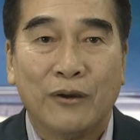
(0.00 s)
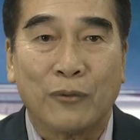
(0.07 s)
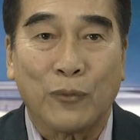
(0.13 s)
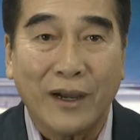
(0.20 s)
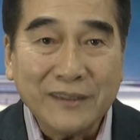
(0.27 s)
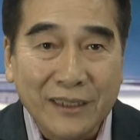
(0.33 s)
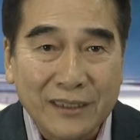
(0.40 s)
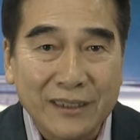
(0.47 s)
Quả
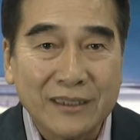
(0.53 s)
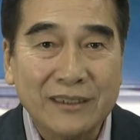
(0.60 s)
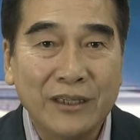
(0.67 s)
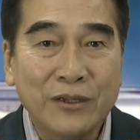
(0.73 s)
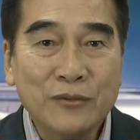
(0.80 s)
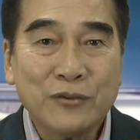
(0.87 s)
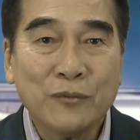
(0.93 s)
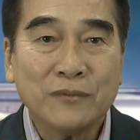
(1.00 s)
thật,
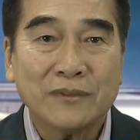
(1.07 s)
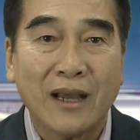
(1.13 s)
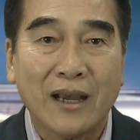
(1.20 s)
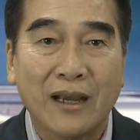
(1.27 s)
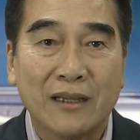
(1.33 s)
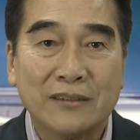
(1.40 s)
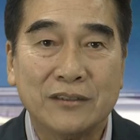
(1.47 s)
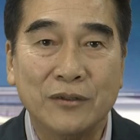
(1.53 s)
nếu chúng
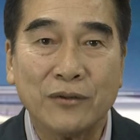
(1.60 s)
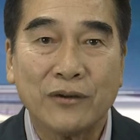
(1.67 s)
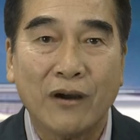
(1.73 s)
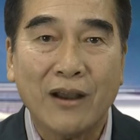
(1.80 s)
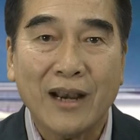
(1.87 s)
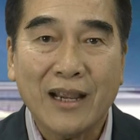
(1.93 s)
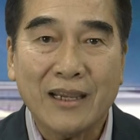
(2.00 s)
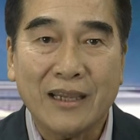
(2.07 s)
ta chịu khó
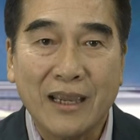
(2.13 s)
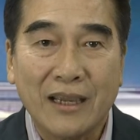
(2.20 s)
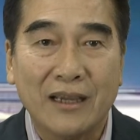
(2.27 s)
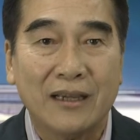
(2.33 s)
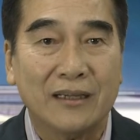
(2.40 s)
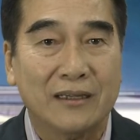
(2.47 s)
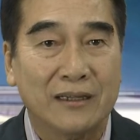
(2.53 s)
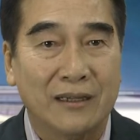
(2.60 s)
lắng nghe,
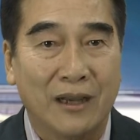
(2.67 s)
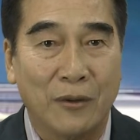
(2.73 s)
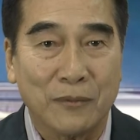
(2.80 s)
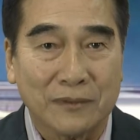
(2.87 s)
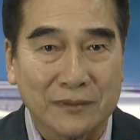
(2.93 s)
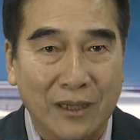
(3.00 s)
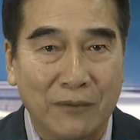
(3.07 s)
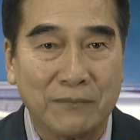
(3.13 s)

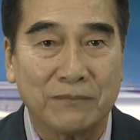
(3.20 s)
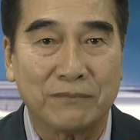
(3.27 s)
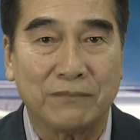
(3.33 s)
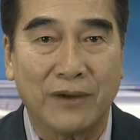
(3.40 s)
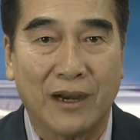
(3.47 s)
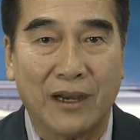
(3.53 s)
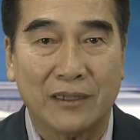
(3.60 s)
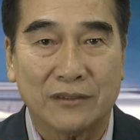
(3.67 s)
học tập
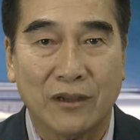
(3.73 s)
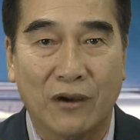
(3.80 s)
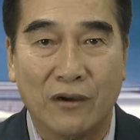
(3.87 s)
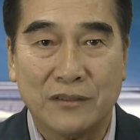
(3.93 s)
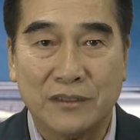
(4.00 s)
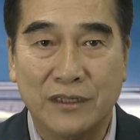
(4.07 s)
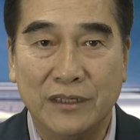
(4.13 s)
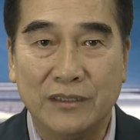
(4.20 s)
và thọ
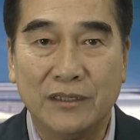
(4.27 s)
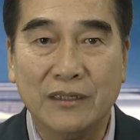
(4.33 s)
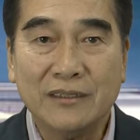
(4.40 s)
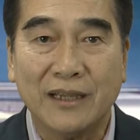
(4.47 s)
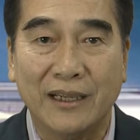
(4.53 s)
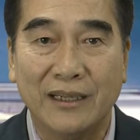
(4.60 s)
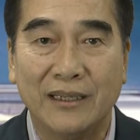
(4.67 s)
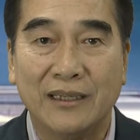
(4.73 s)
trì giới
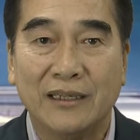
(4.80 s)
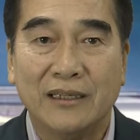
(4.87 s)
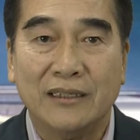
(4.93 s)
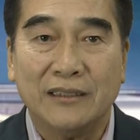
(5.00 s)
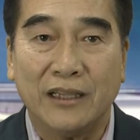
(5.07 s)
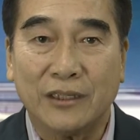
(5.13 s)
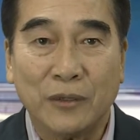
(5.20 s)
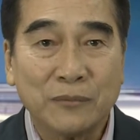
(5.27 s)
này
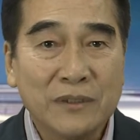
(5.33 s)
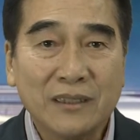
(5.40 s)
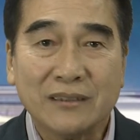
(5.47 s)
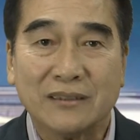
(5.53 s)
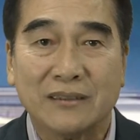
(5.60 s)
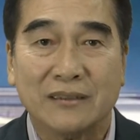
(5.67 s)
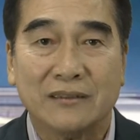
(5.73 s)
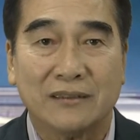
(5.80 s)
thì công đức
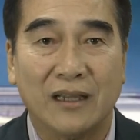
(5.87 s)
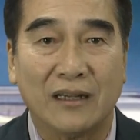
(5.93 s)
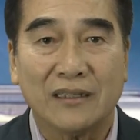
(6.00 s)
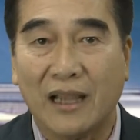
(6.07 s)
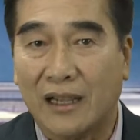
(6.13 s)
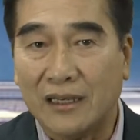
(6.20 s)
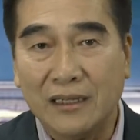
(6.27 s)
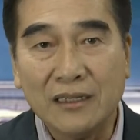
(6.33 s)
thật
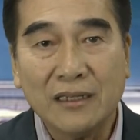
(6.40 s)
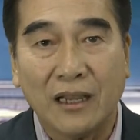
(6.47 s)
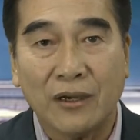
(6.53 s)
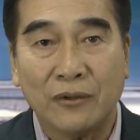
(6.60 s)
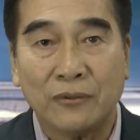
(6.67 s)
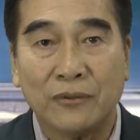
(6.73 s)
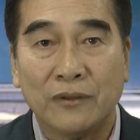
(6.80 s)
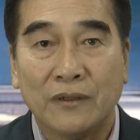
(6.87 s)
là lớn
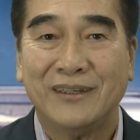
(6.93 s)
lao.